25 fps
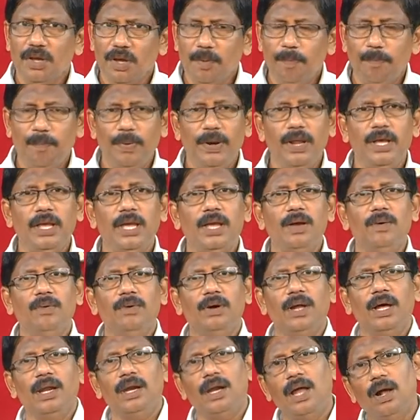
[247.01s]
ఇప్పటికీ
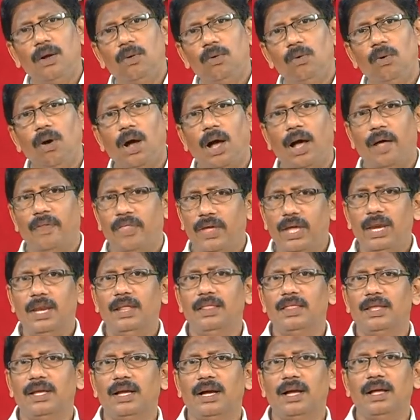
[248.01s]
కూడా నాకు అదే
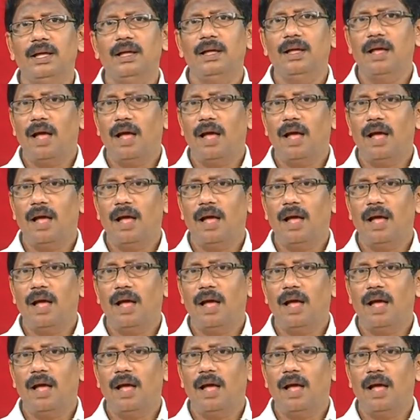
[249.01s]
రీతిగా